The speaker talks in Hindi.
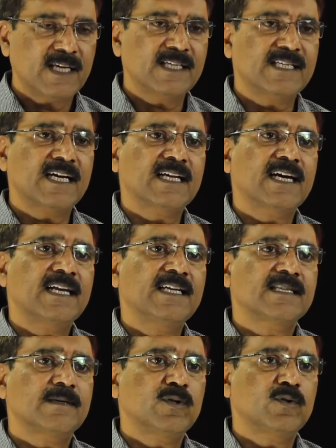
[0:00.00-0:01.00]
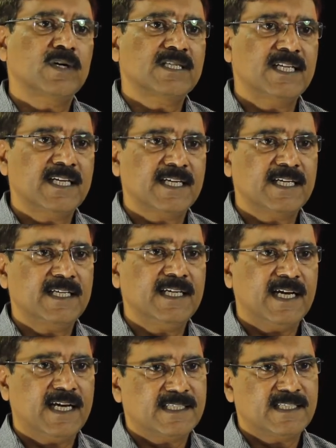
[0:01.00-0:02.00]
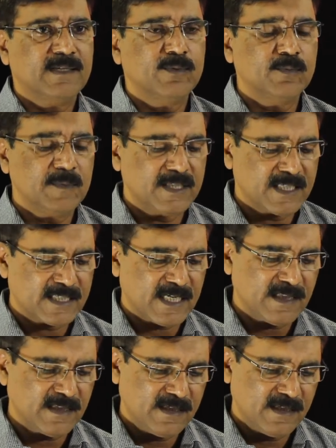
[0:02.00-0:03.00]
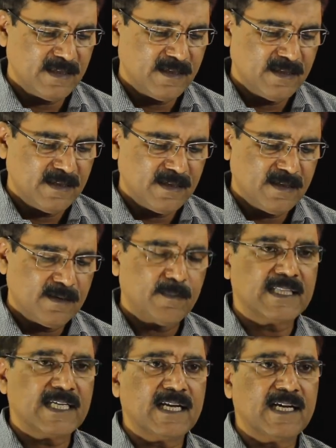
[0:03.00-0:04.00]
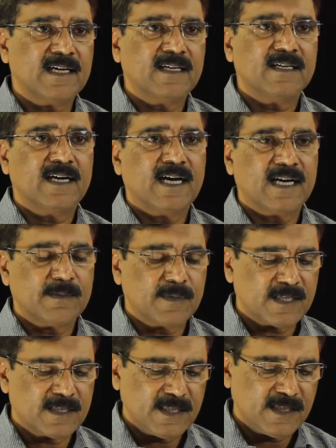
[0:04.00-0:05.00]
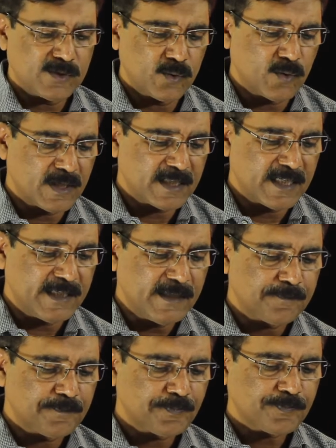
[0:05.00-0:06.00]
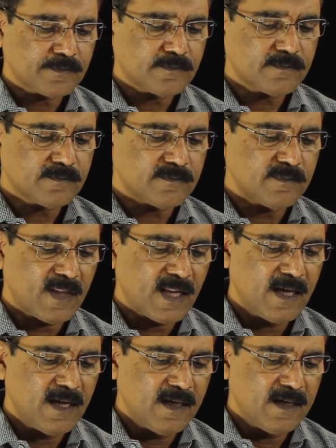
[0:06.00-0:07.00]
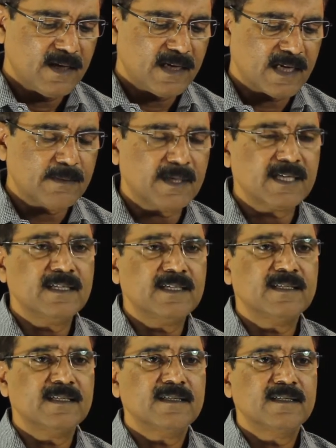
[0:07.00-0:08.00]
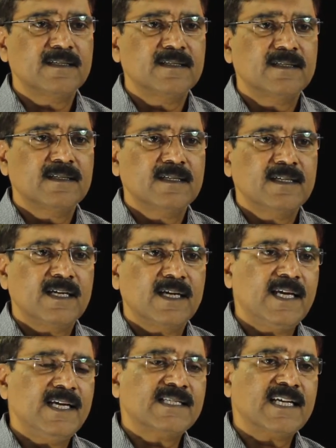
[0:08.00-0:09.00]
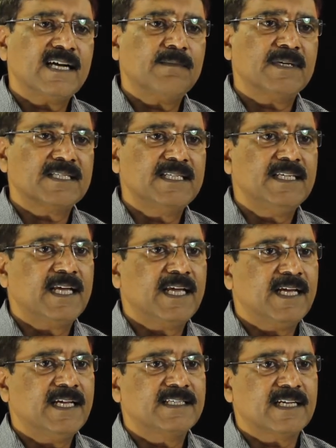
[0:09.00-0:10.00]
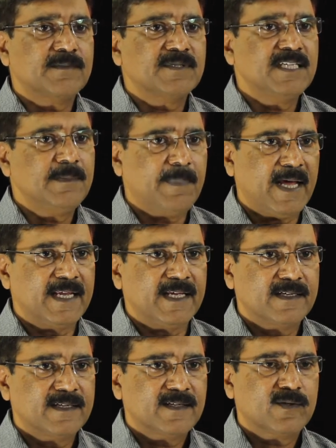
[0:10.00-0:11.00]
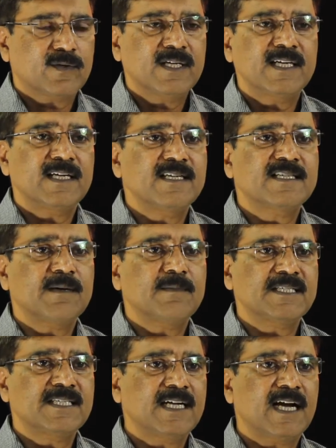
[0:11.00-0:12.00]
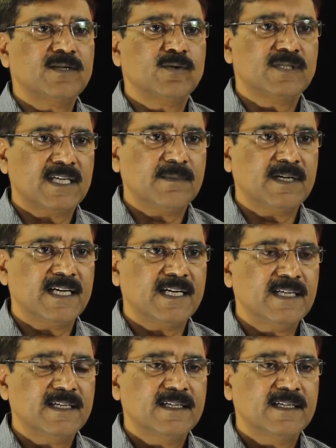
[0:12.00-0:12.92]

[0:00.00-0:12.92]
ये जानकारी सभी को अच्छी लगेगी ऐसी हम उम्मीद के साथ बताना आरंभ करते हैं शुरू करते हैं लगभग ईसा मसीह के जन्म से पहले क्योंकि ईसा मसीह का जो जन्म है